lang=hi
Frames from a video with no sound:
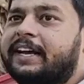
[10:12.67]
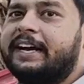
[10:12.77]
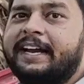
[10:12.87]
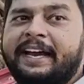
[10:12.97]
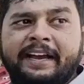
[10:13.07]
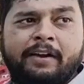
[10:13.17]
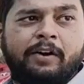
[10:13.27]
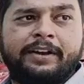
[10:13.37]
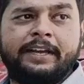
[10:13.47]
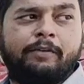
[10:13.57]
किया गया है
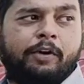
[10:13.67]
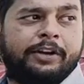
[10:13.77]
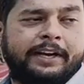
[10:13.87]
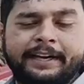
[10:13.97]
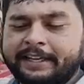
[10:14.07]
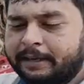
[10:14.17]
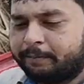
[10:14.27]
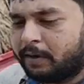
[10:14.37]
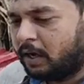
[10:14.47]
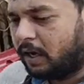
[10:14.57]
और ये वाटर
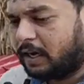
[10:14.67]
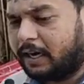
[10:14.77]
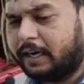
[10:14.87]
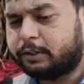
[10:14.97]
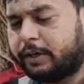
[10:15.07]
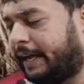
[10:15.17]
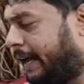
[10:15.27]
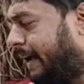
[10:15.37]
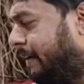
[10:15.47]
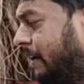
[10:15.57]
एटीएम जो
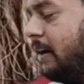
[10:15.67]
है